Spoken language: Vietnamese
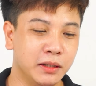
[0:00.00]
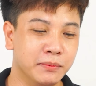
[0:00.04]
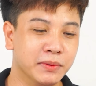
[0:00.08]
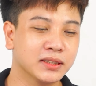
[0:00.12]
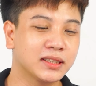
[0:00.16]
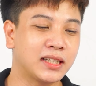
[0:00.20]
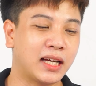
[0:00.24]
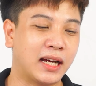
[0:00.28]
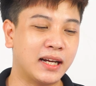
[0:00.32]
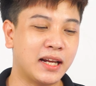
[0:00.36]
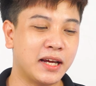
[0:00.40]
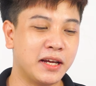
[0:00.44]
Thì
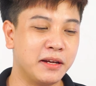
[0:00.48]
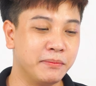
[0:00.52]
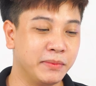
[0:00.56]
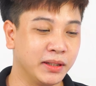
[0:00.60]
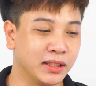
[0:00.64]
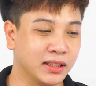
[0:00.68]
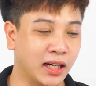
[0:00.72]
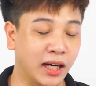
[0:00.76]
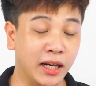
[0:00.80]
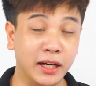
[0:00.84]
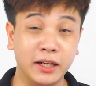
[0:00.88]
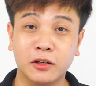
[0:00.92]
mức giá này
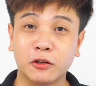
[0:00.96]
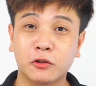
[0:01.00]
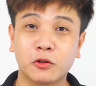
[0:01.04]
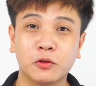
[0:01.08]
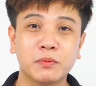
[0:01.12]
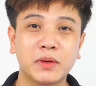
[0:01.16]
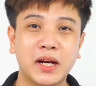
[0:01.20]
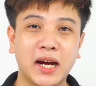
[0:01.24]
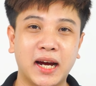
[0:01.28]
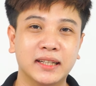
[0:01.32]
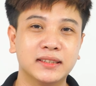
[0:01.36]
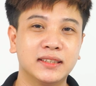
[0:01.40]
mình thấy nó
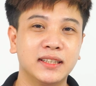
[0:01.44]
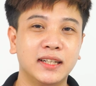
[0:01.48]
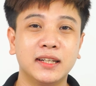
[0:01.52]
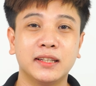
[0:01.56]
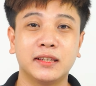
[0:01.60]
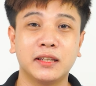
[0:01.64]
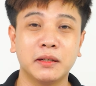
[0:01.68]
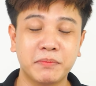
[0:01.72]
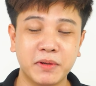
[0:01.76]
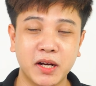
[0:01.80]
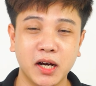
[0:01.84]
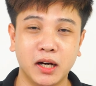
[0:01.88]
cũng khá dễ
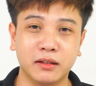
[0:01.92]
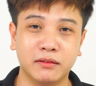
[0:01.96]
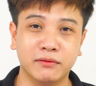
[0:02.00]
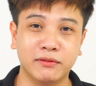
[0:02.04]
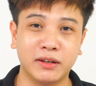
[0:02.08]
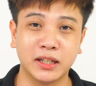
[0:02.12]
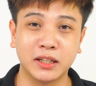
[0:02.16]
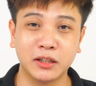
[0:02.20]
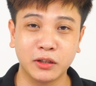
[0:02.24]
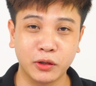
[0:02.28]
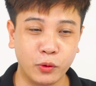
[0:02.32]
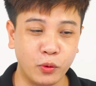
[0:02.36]
để tiếp cận.
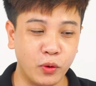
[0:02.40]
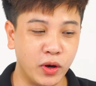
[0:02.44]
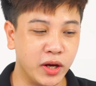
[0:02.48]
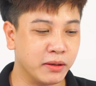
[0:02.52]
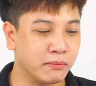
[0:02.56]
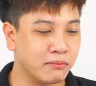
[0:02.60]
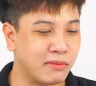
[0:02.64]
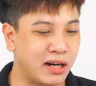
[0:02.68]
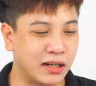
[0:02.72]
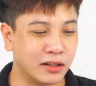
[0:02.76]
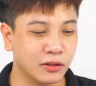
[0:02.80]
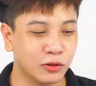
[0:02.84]
Và đừng
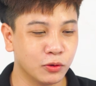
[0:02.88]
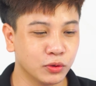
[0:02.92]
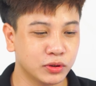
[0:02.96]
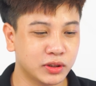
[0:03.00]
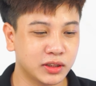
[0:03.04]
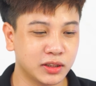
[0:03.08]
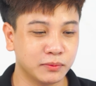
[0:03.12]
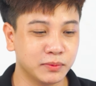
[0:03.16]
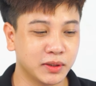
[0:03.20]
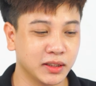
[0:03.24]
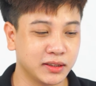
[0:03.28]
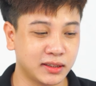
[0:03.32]
quên Banggood
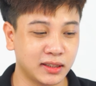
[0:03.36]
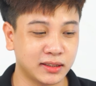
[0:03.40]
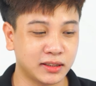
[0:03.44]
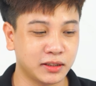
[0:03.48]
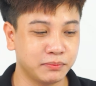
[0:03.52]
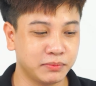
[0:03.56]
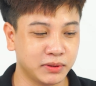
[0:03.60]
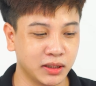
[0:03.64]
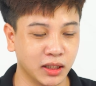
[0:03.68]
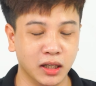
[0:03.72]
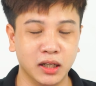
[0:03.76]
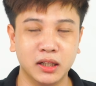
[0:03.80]
trong thời gian
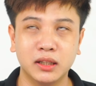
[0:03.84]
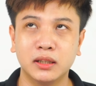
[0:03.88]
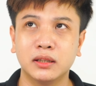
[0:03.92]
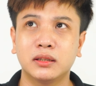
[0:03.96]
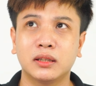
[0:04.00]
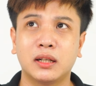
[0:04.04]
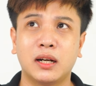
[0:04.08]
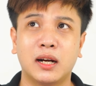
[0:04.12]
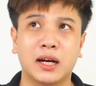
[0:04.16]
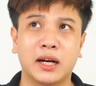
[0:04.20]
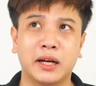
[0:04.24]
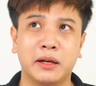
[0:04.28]
sắp tới
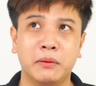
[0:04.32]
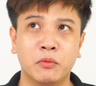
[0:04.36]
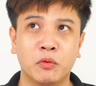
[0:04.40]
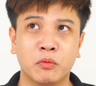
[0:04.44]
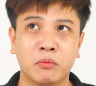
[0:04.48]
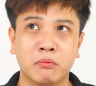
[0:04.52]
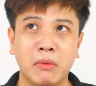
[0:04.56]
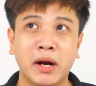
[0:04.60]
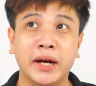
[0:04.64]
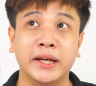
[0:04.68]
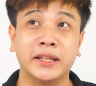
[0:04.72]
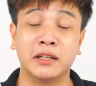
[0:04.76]
là ngày
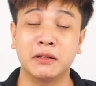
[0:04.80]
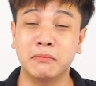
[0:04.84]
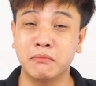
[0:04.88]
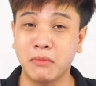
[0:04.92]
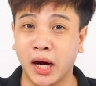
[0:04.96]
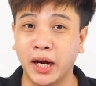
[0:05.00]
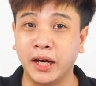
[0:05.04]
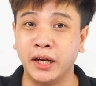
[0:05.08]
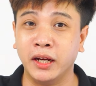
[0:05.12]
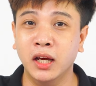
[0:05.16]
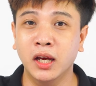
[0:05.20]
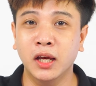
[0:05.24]
mùng 7 tháng
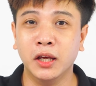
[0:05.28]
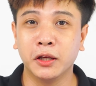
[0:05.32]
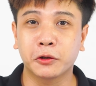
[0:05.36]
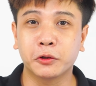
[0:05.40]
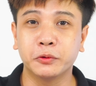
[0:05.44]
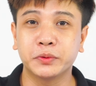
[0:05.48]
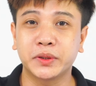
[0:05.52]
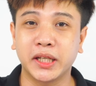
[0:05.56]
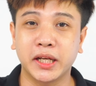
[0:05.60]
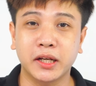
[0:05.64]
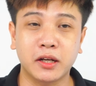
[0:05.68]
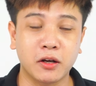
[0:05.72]
7
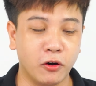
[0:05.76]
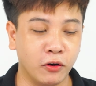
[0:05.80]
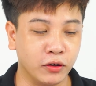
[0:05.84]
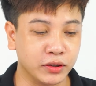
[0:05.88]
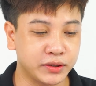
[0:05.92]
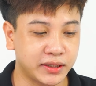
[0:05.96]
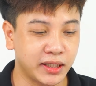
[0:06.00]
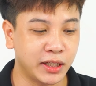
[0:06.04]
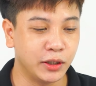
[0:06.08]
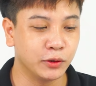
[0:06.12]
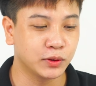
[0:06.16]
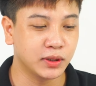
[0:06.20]
cũng sẽ
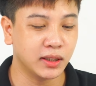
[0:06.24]
có sale